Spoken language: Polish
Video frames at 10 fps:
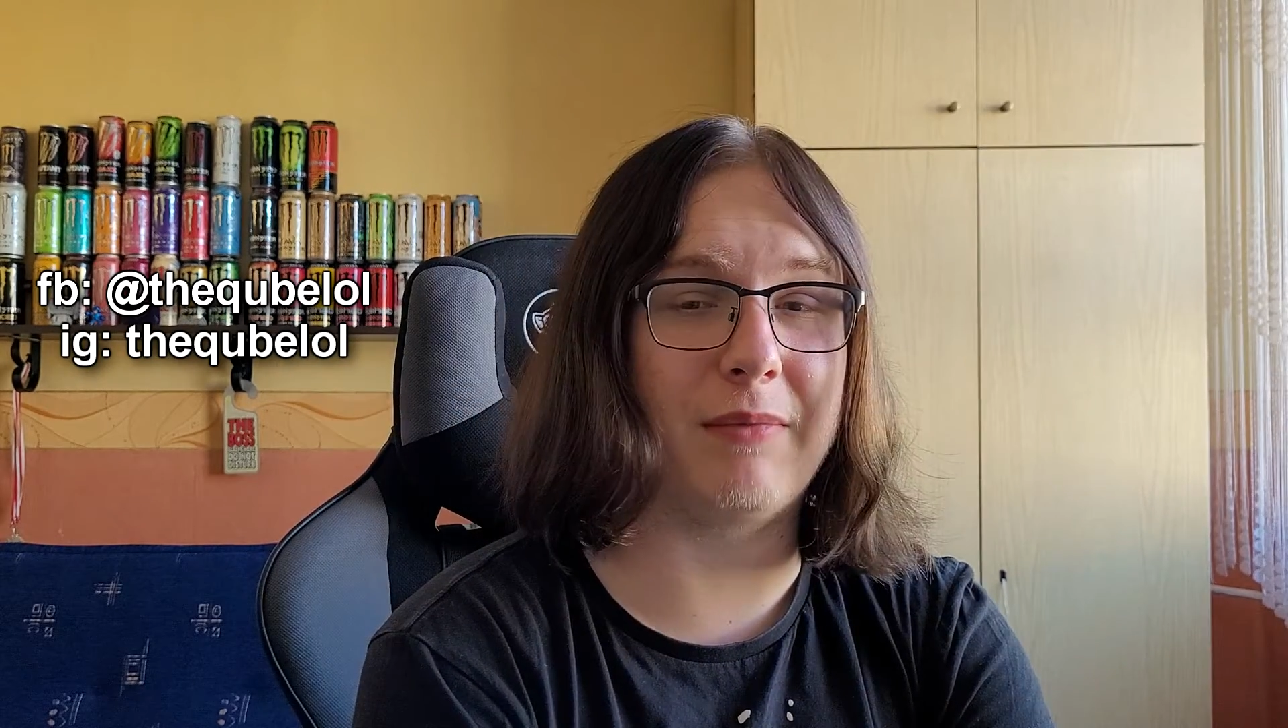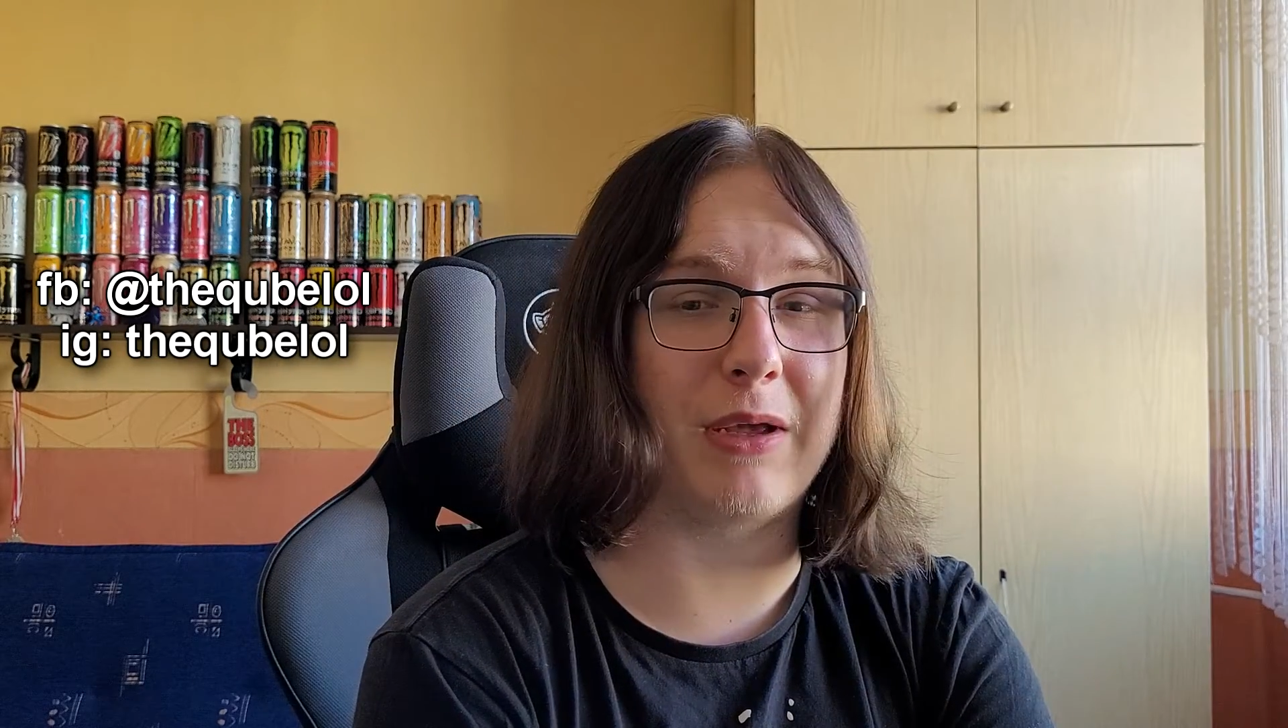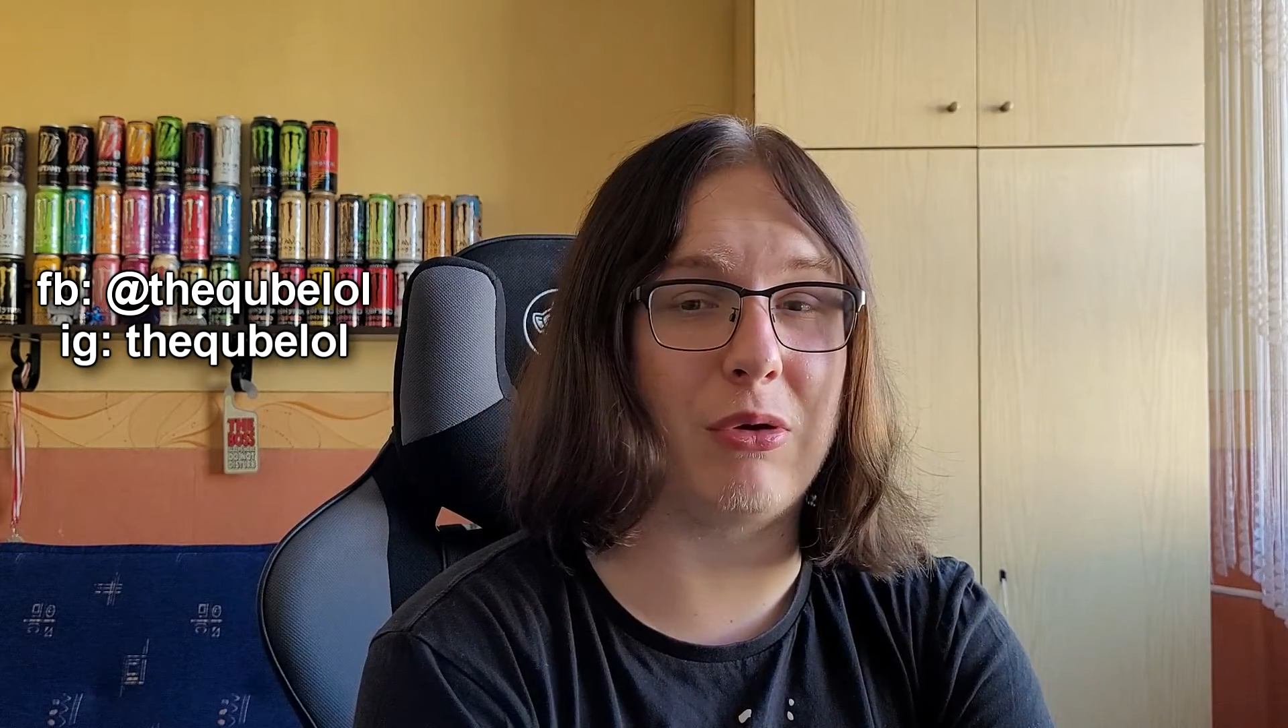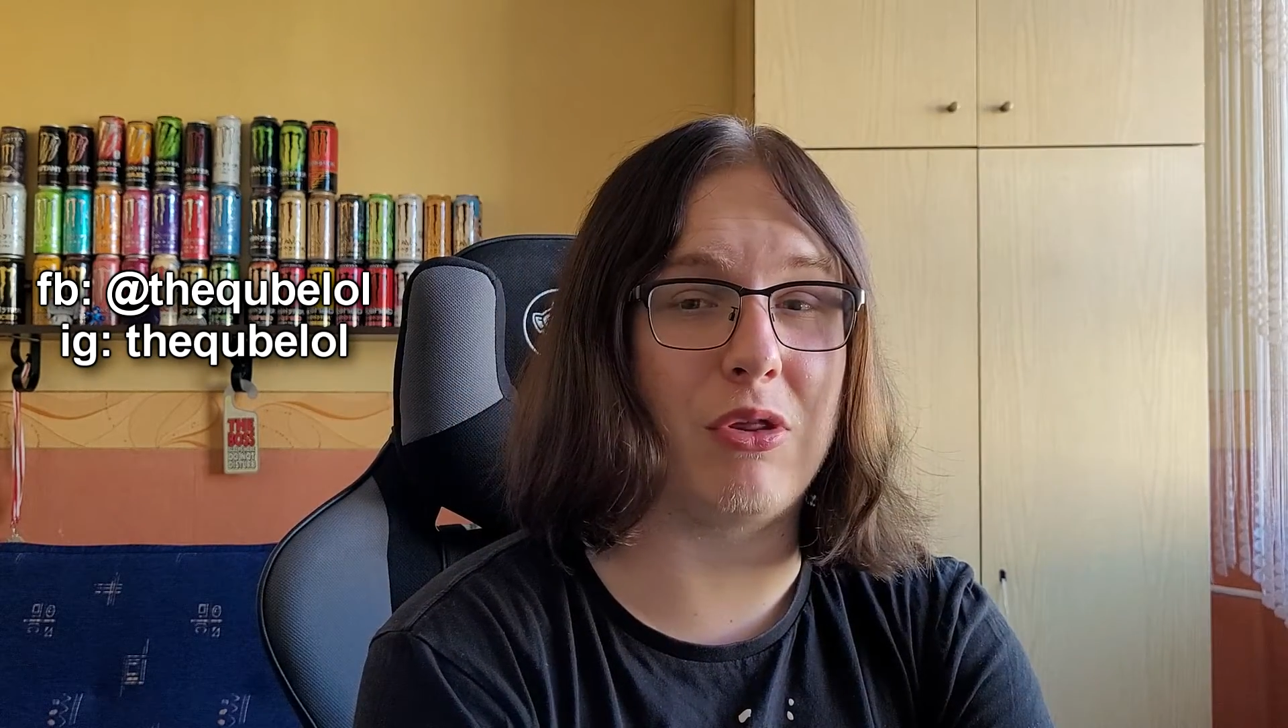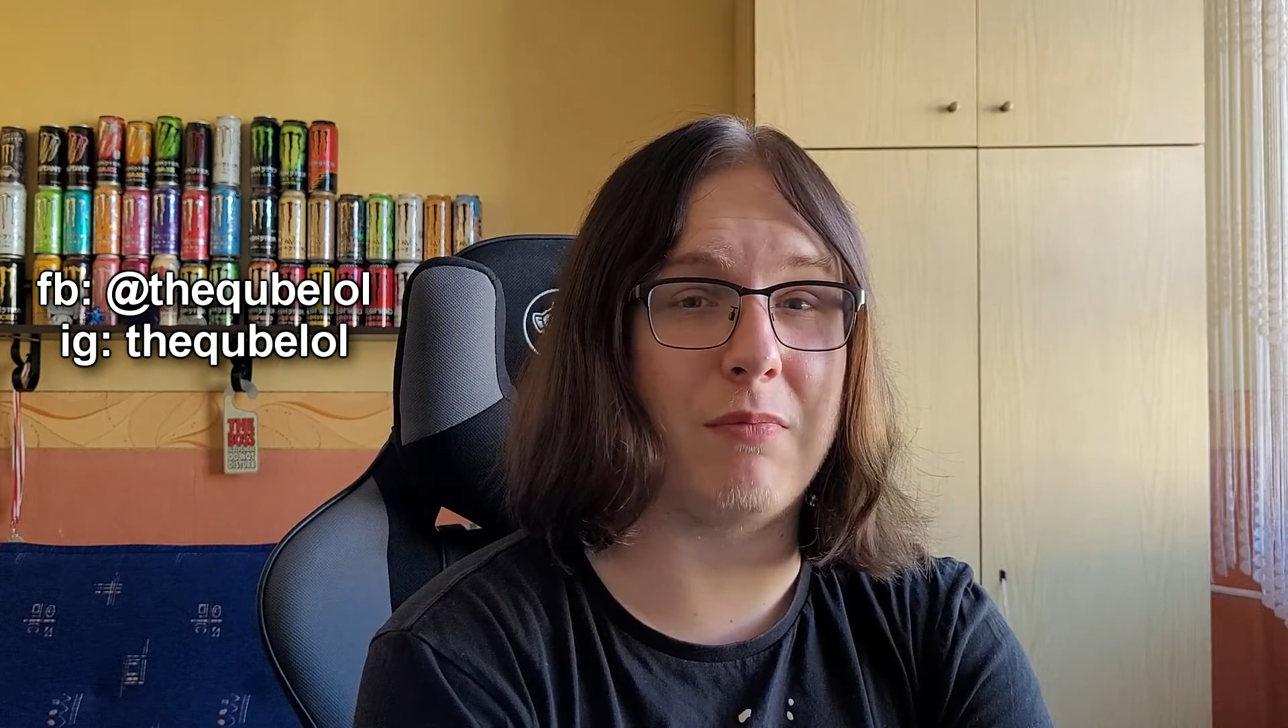
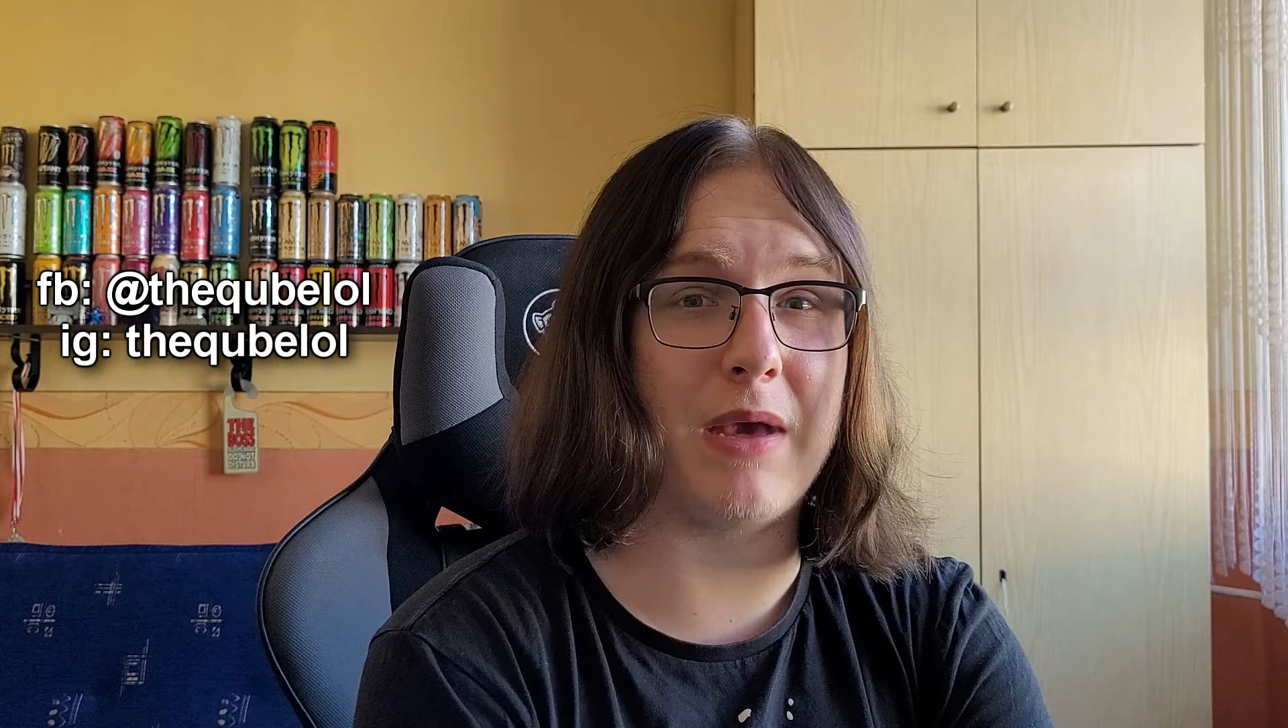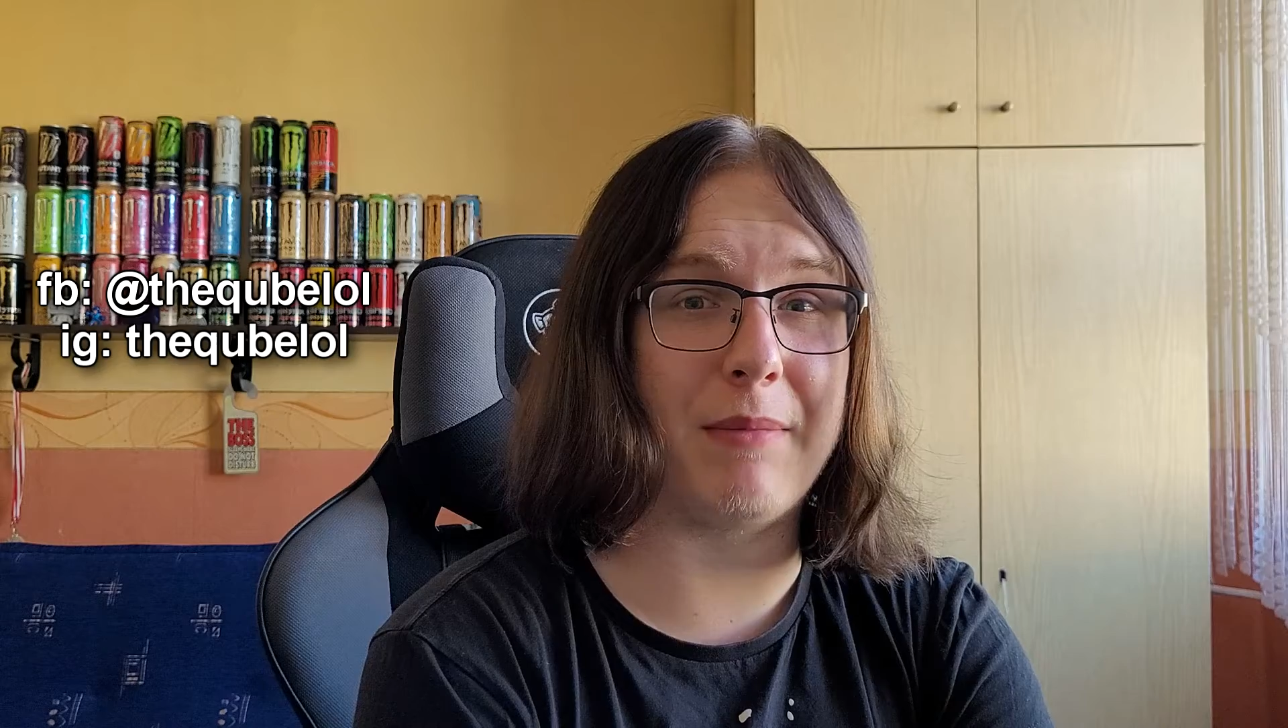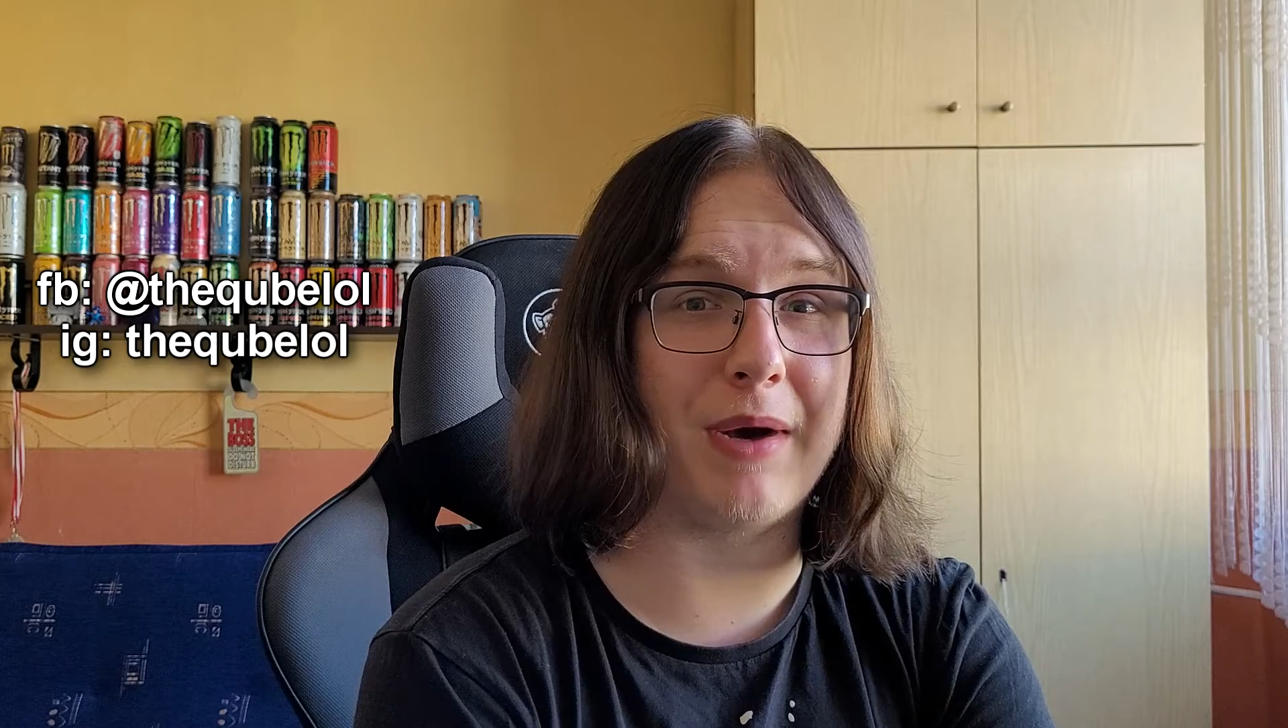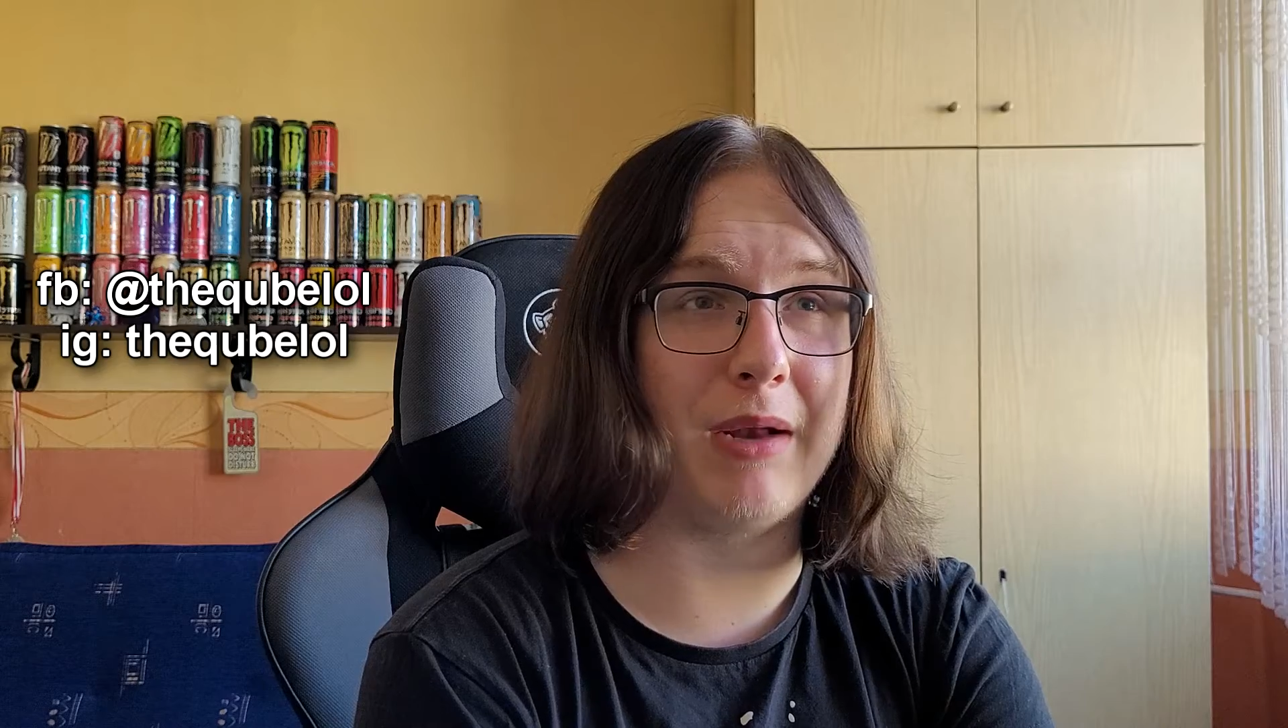jakiegoś mema,